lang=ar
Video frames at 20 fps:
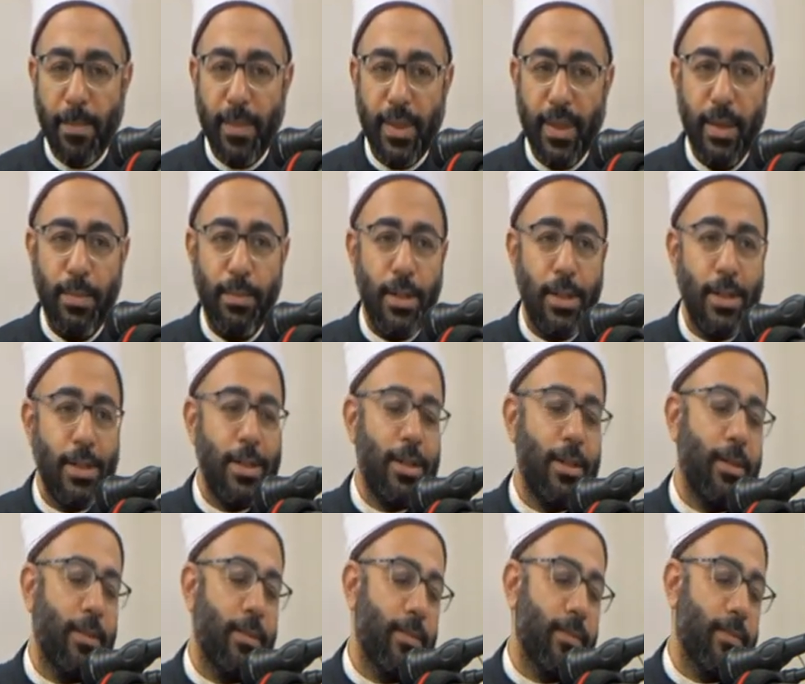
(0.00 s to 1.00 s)
يبقى
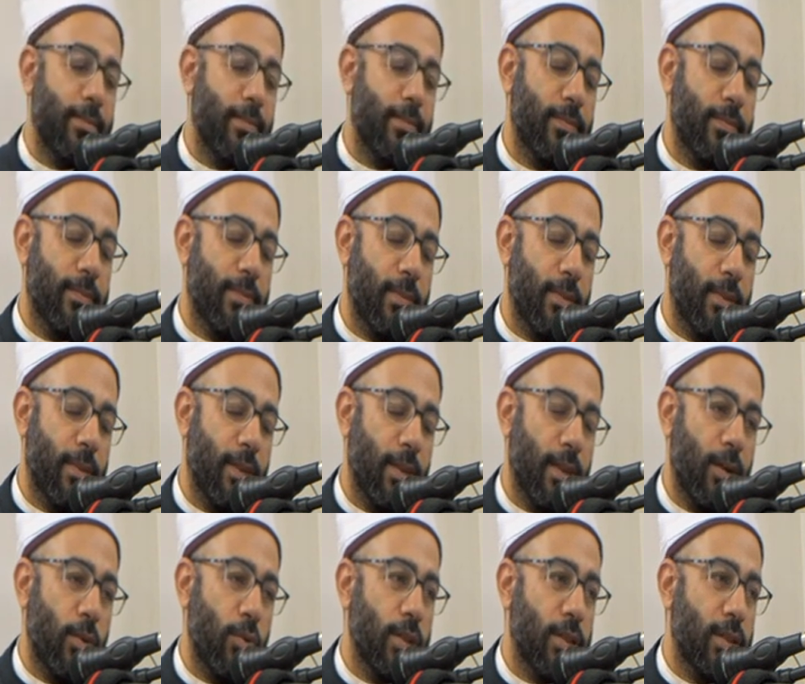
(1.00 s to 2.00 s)

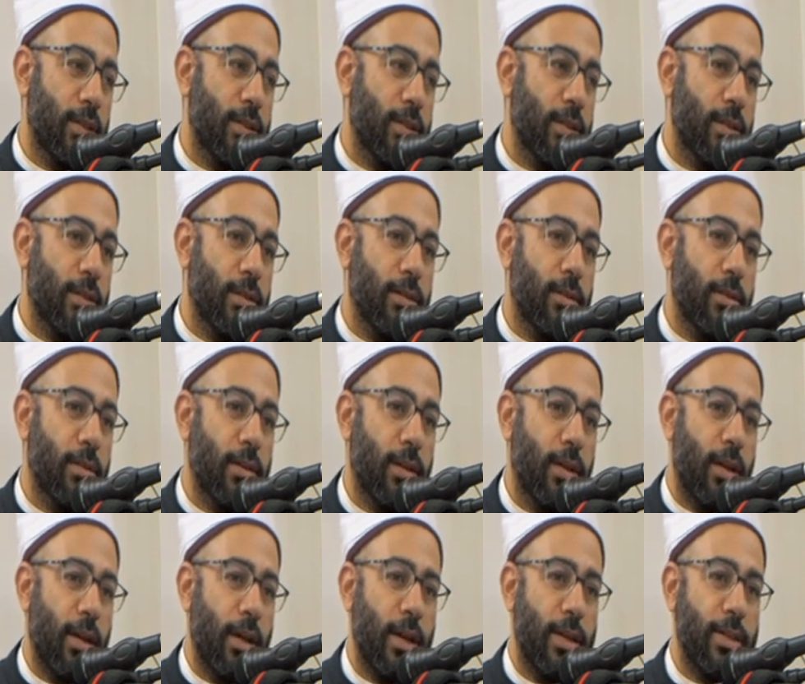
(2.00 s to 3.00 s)
دوت
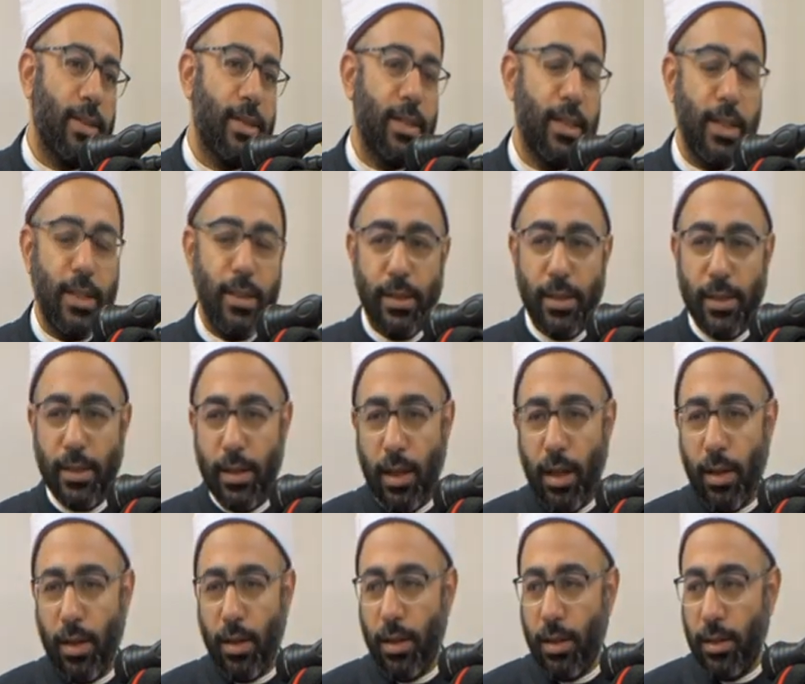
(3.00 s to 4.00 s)
الذات
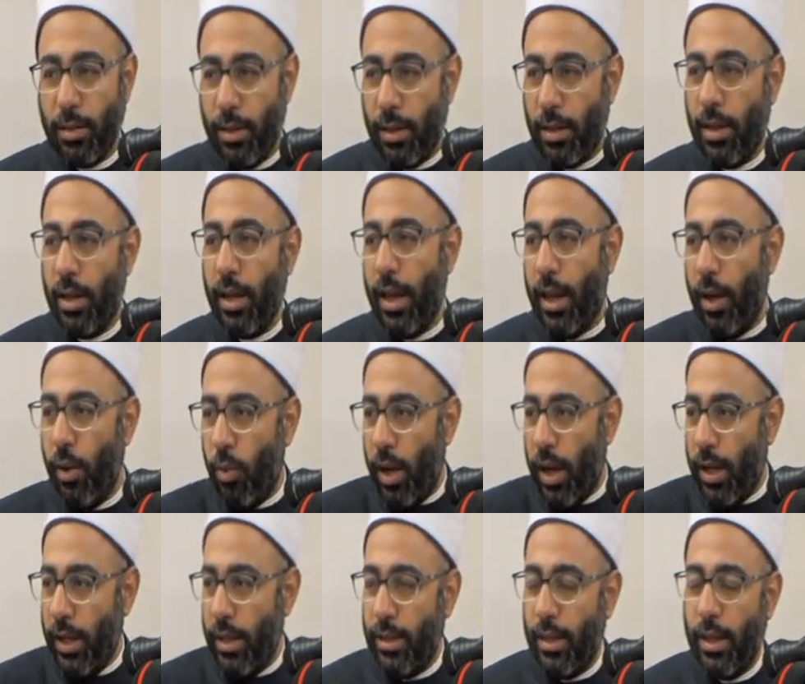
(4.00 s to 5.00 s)
القادرة
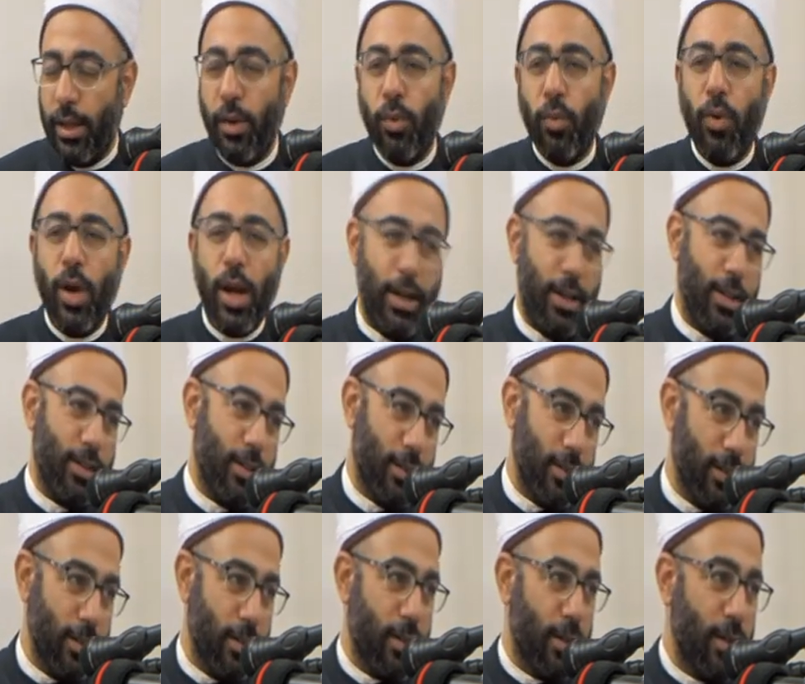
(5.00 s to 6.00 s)
الواحدة واحدة
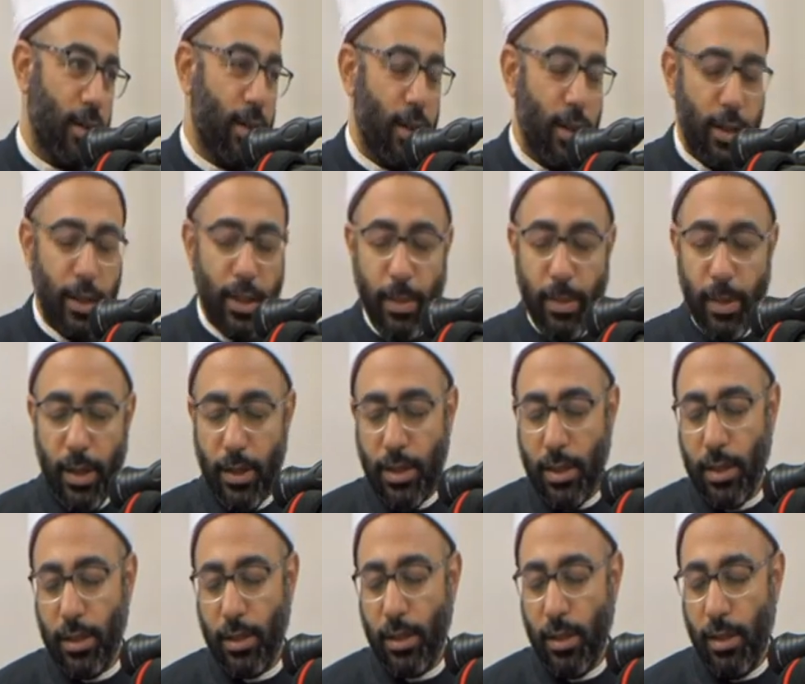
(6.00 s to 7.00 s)
ارجع بقى
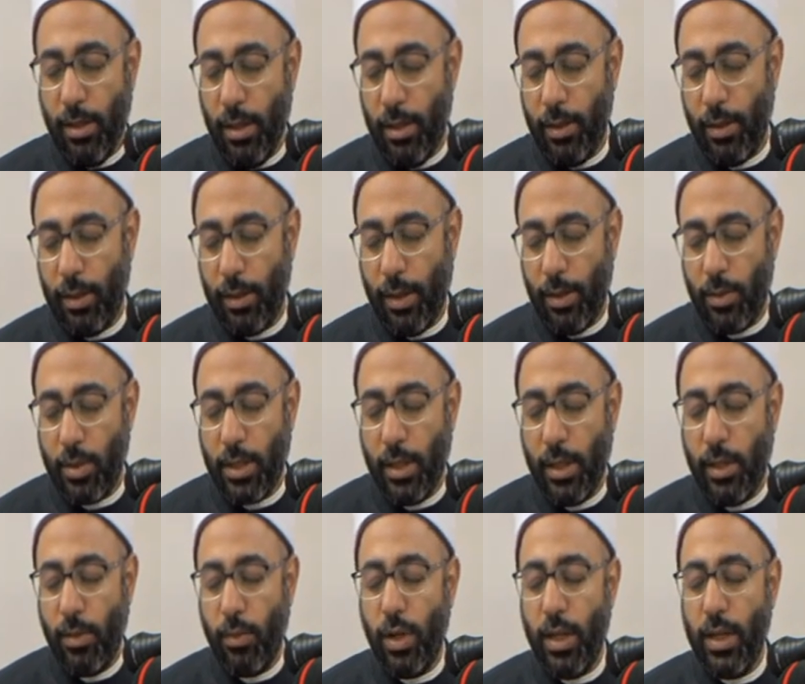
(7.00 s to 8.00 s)
للسطرين اللي احنا
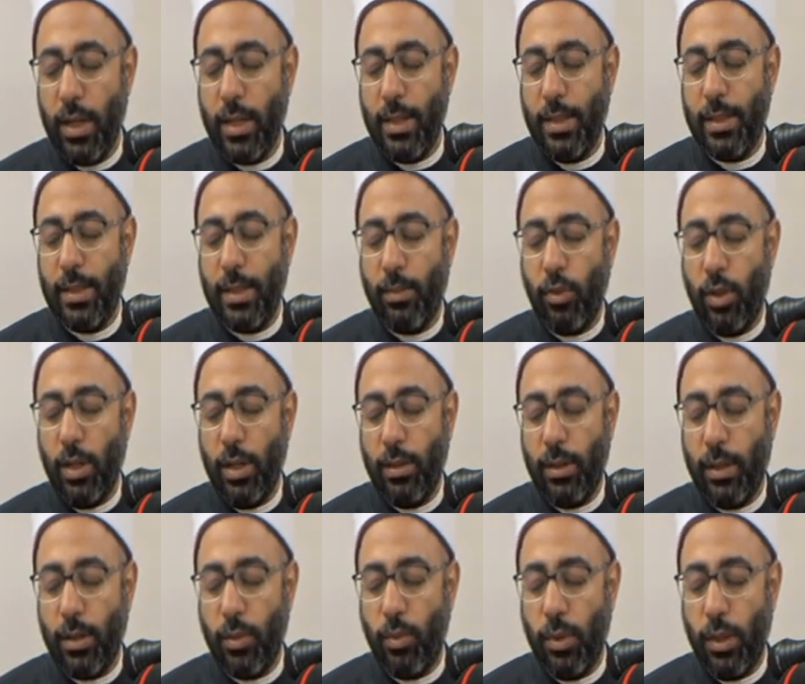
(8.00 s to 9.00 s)
تجاوزناهم ويلزم ان
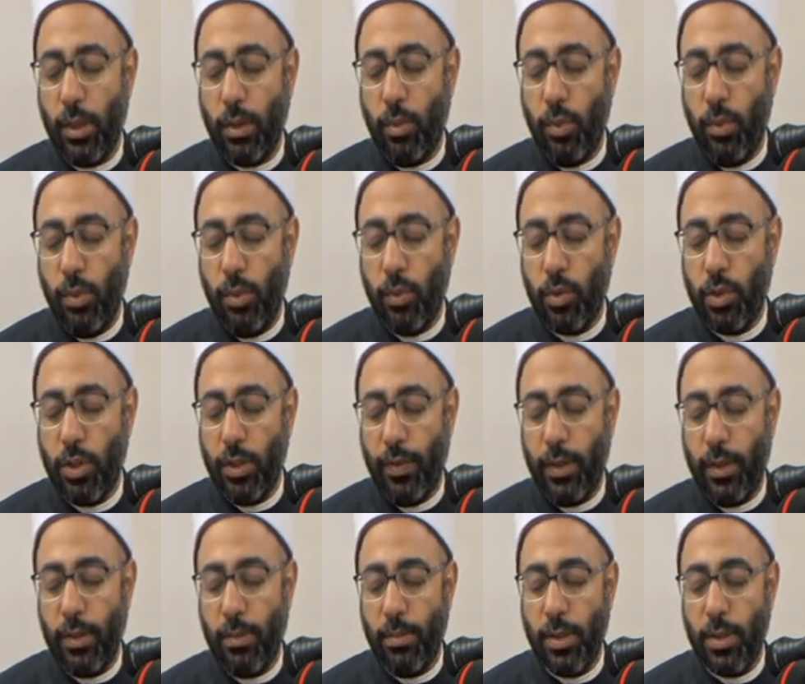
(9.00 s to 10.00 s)
تكون كل
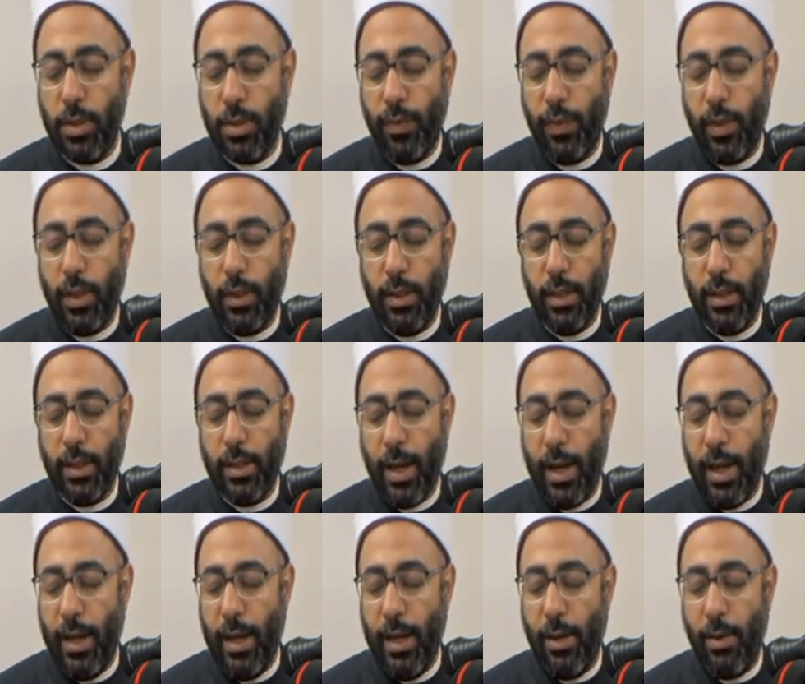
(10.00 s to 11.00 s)
صفة من صفاته
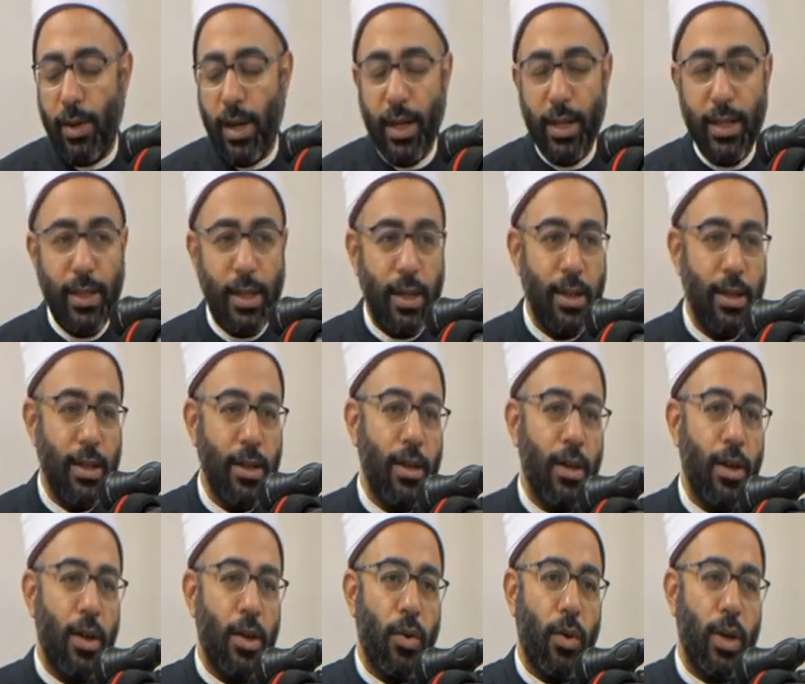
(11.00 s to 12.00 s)
تعالى واحدة
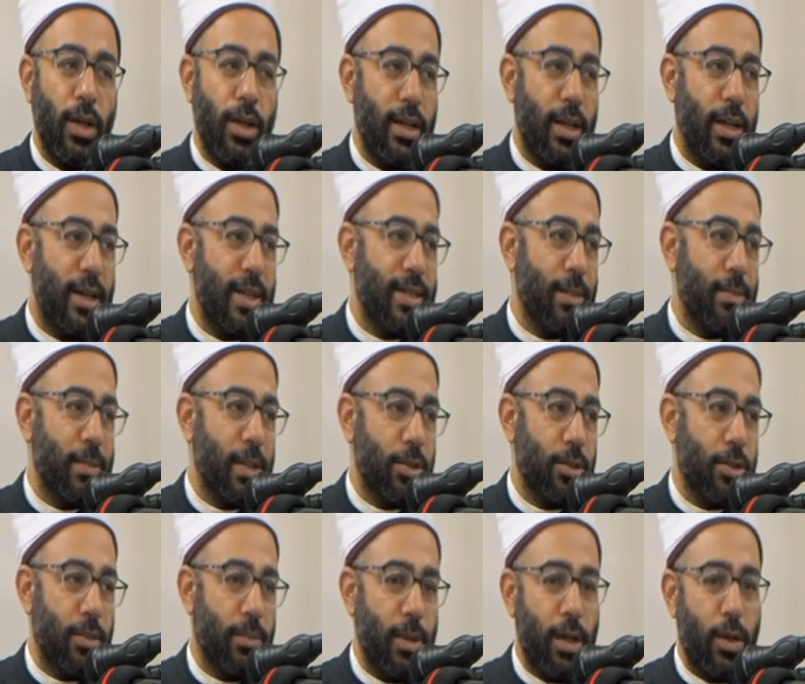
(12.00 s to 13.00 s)
والا لزم
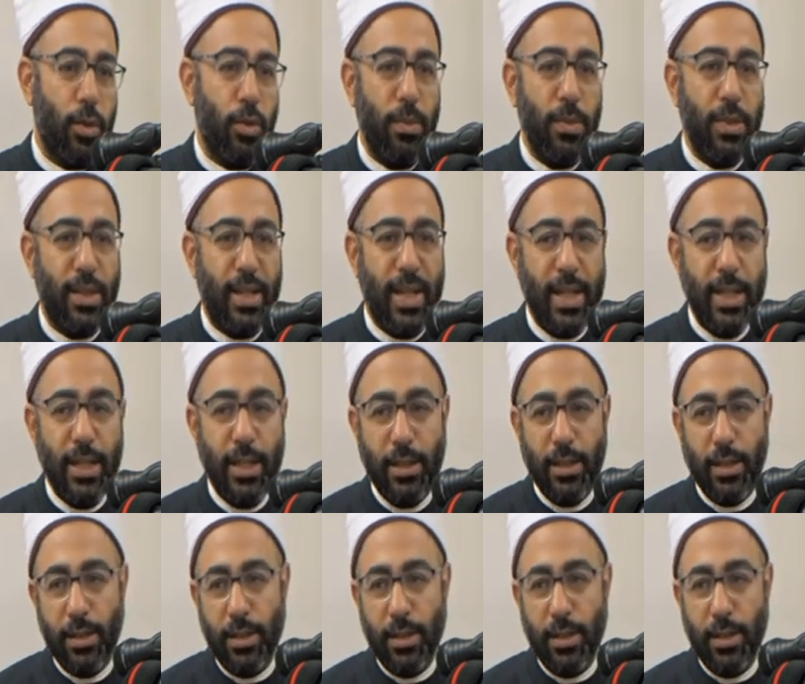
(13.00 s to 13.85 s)
اجتماع المثلين